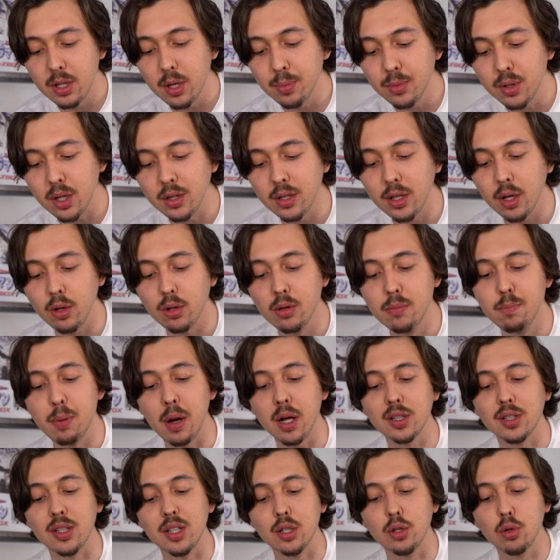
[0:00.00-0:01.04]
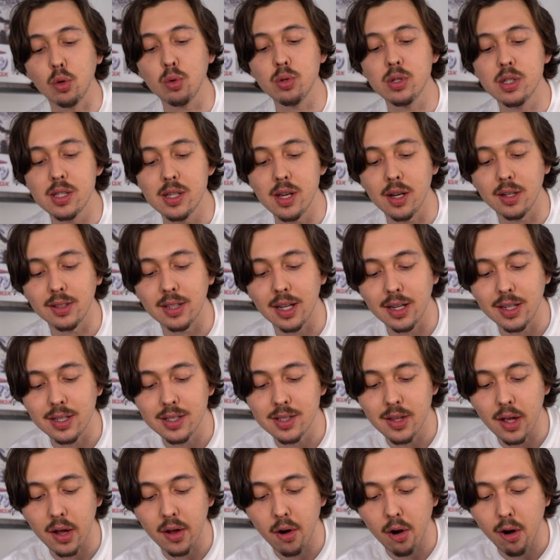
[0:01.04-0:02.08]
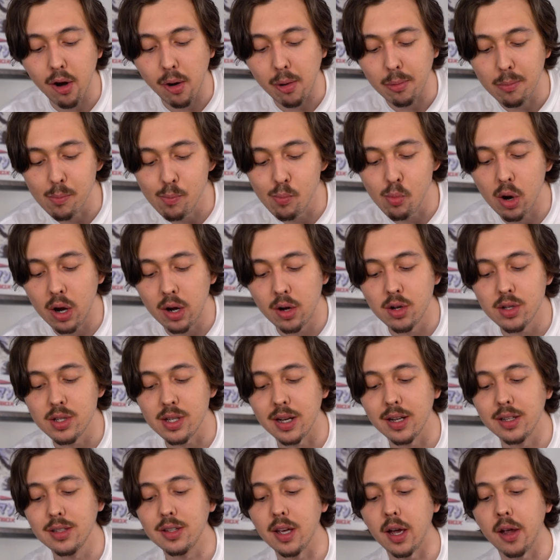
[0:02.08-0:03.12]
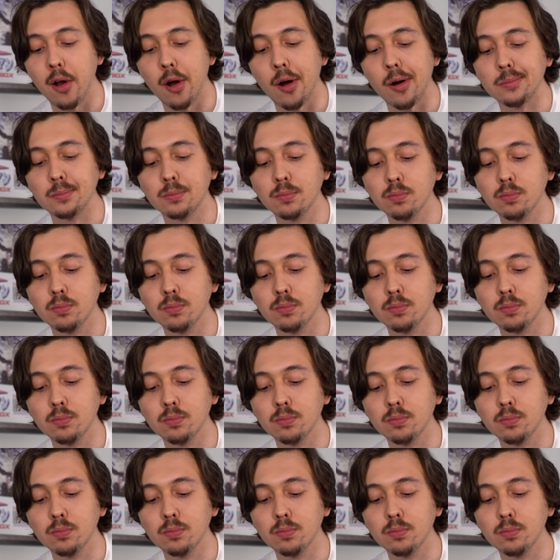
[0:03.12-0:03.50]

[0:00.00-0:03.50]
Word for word: d'obtenir une pâte qui est croustillante à l'extérieur, moelleuse à l'intérieur.